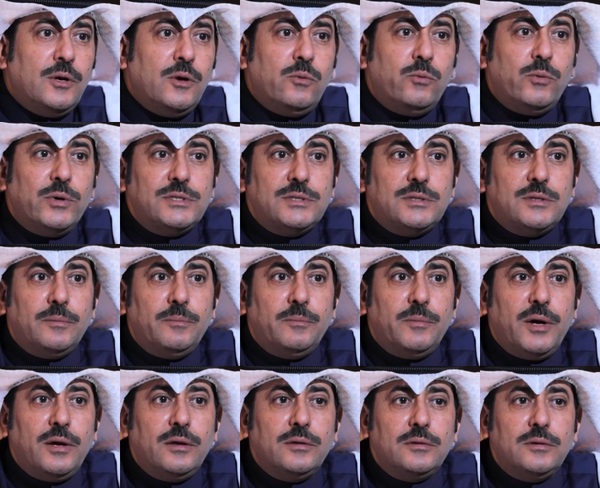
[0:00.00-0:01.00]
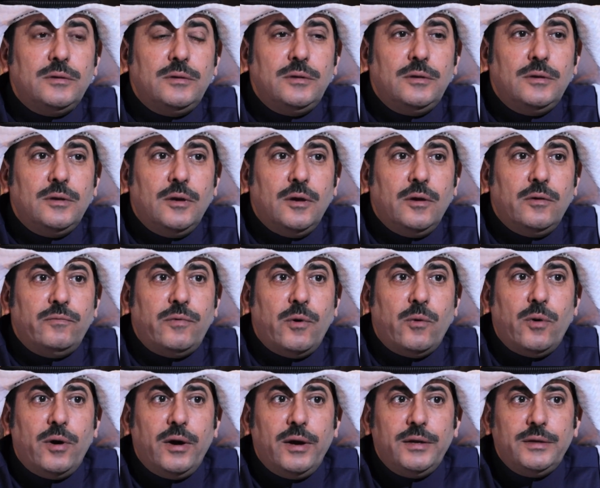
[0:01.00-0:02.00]
واستنباط
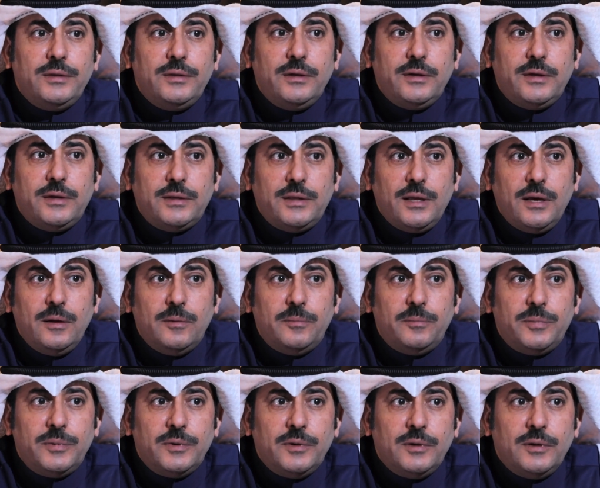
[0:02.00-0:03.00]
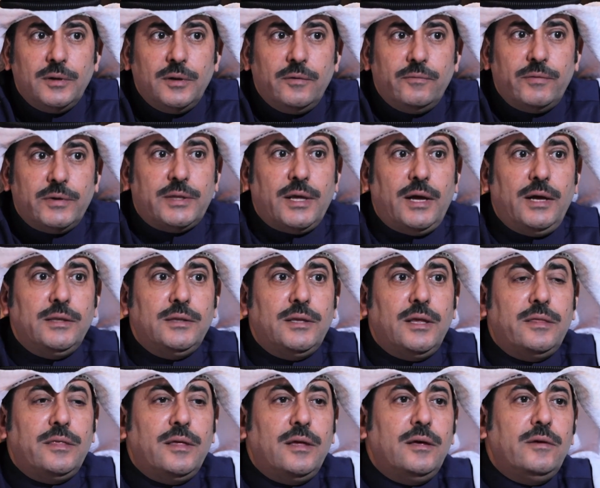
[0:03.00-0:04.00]
فوائد الكتاب
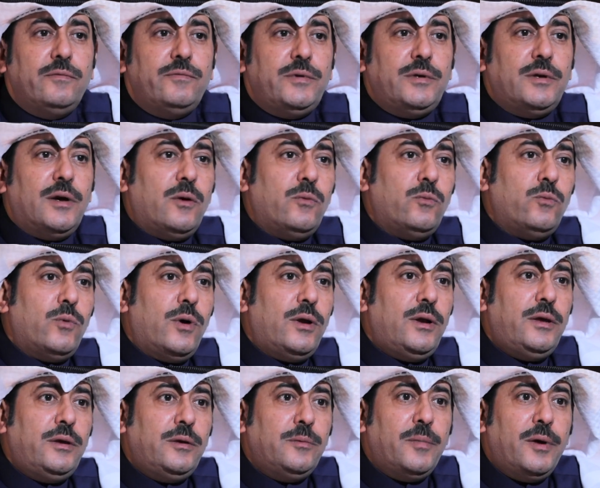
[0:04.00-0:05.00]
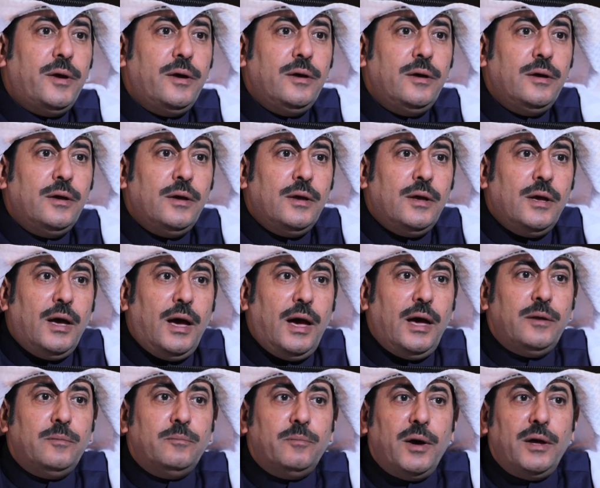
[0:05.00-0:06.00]
فتحدث في اولهما
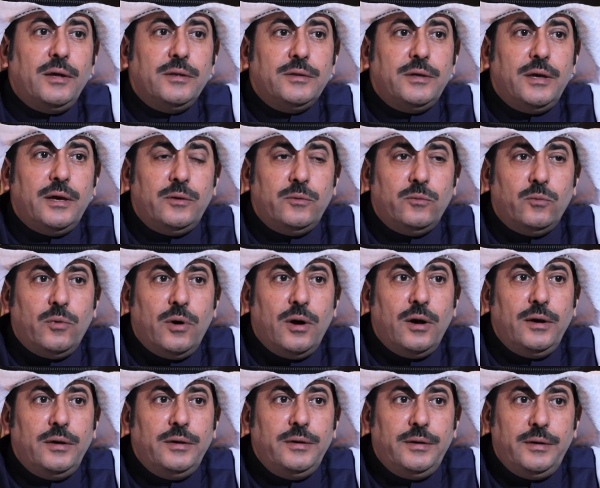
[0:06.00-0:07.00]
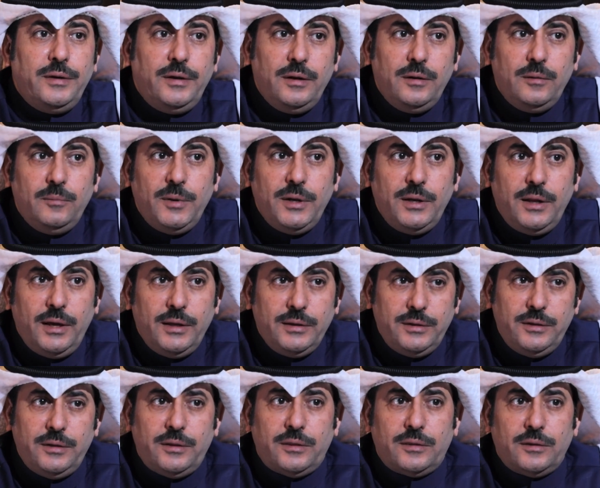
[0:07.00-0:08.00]
عن بعض انواع علم
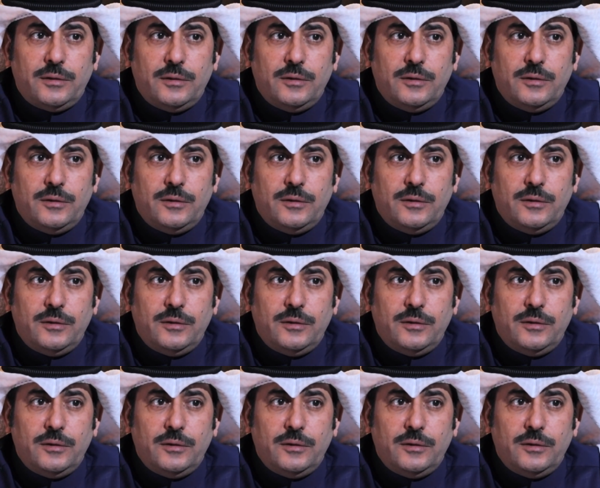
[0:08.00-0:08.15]
الحديث